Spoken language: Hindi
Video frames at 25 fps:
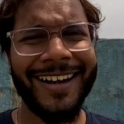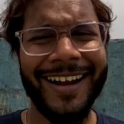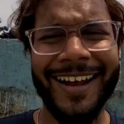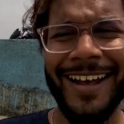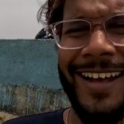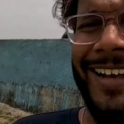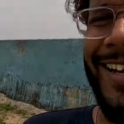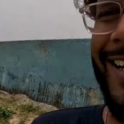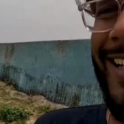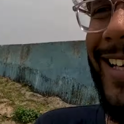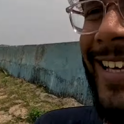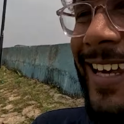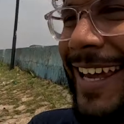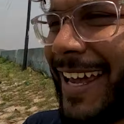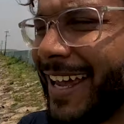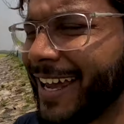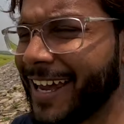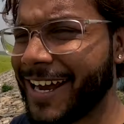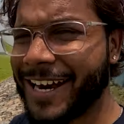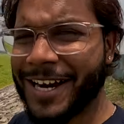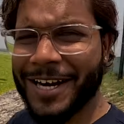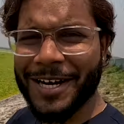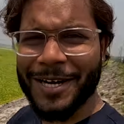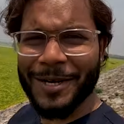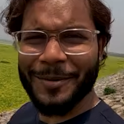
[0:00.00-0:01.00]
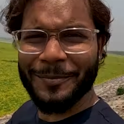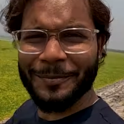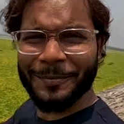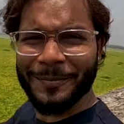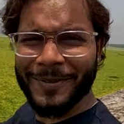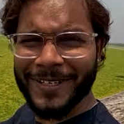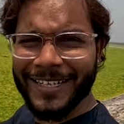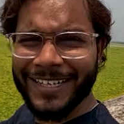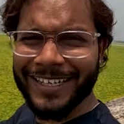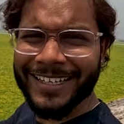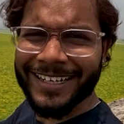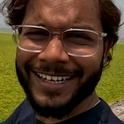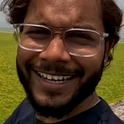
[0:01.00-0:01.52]
रहा है ये
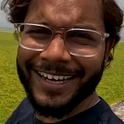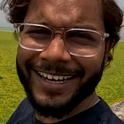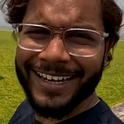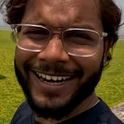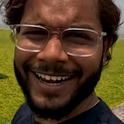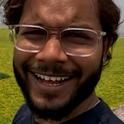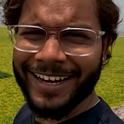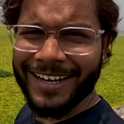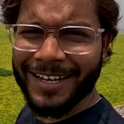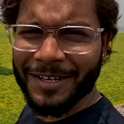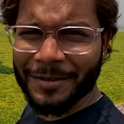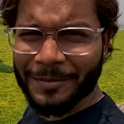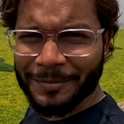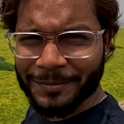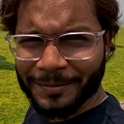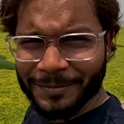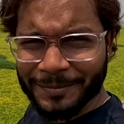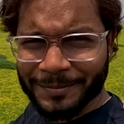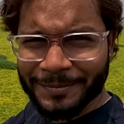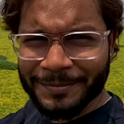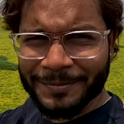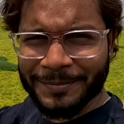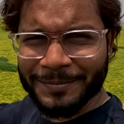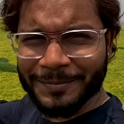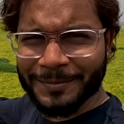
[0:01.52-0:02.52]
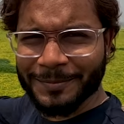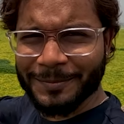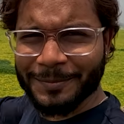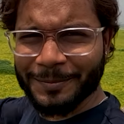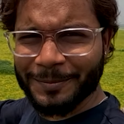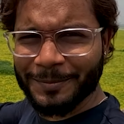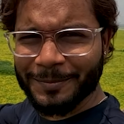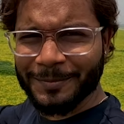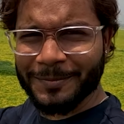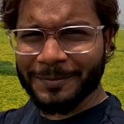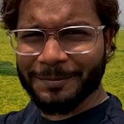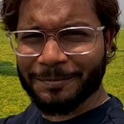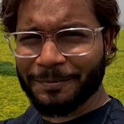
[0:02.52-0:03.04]
कंप्लीट लग रहा है ना
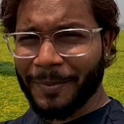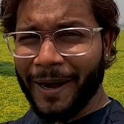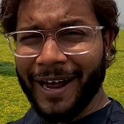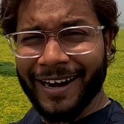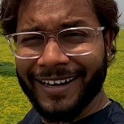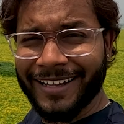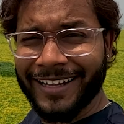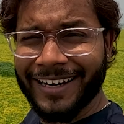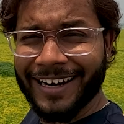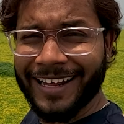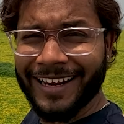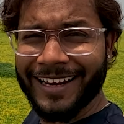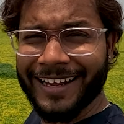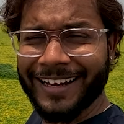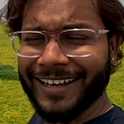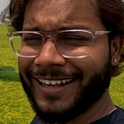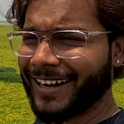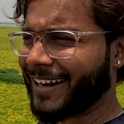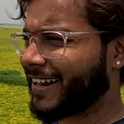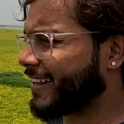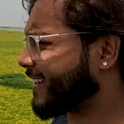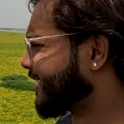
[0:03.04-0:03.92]
पानी नहीं लग रहा